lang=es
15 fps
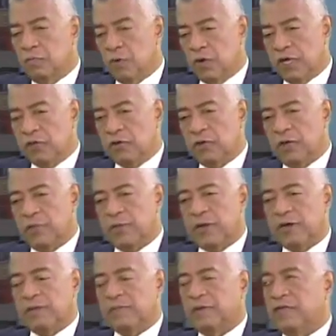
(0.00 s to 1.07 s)
poquito
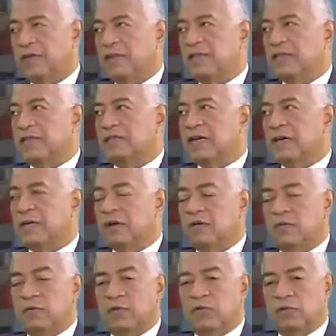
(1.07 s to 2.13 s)
después que el presidente Chávez
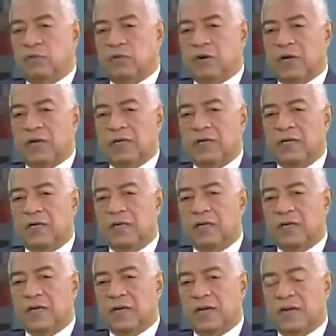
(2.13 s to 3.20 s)
comenzó a,
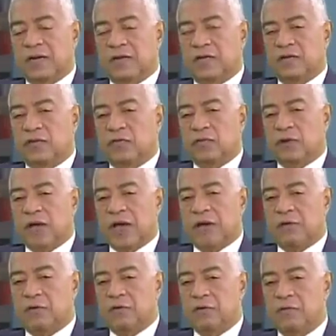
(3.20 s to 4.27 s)
ejercer su
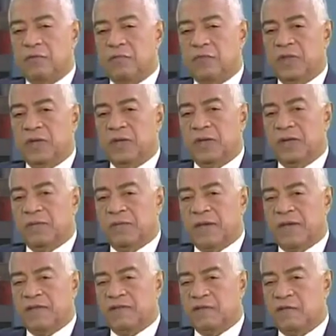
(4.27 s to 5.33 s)
cargo, el
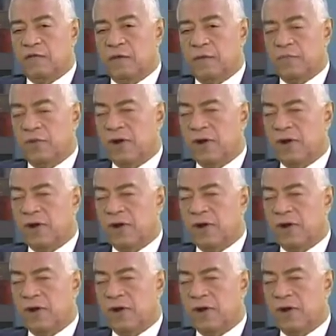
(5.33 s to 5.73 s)
país se fue